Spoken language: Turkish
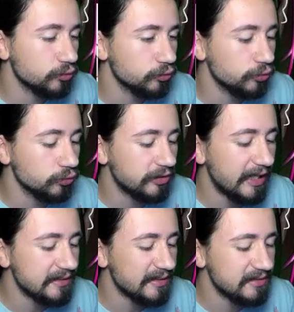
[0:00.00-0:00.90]
Brut'u
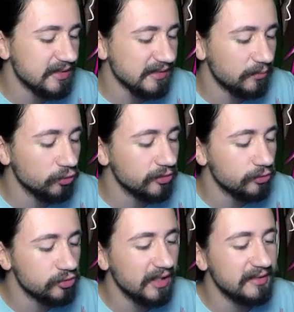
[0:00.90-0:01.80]
terk edeceğiz ama
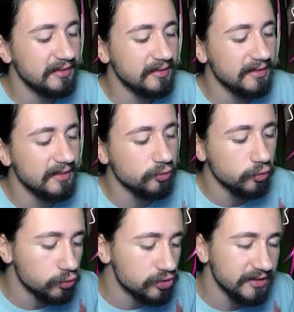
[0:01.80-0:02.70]
ondan önce yetenek
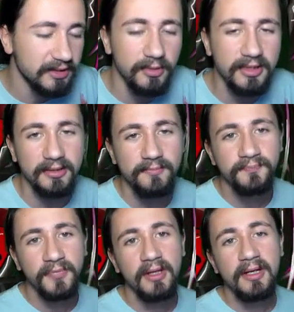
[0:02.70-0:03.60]
anketi sonuçlarına bakalım.